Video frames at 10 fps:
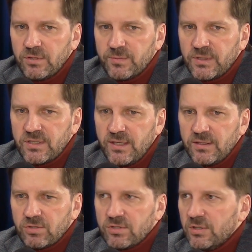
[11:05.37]
Но есть
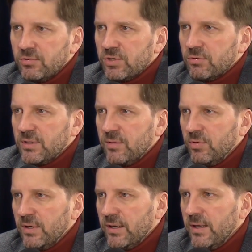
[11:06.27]
подозрение, что Залужный куда
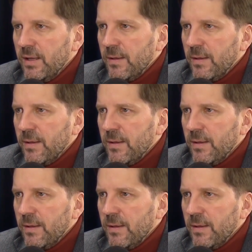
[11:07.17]
более